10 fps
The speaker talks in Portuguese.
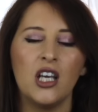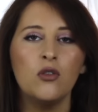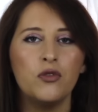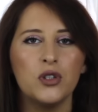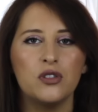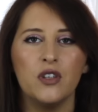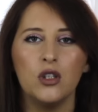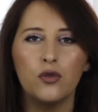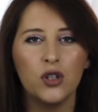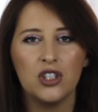Quem não viu esse
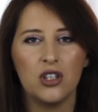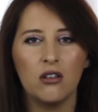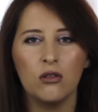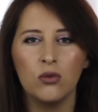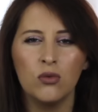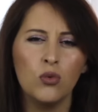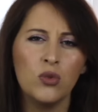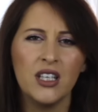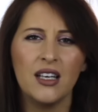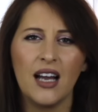vídeo, vou deixá-lo
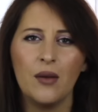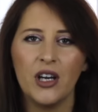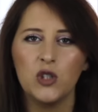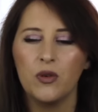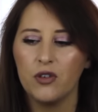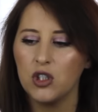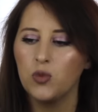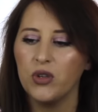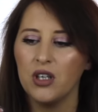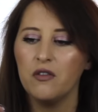num link cá em baixo para
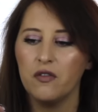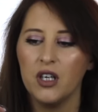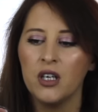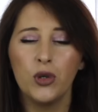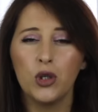vocês poderem ver,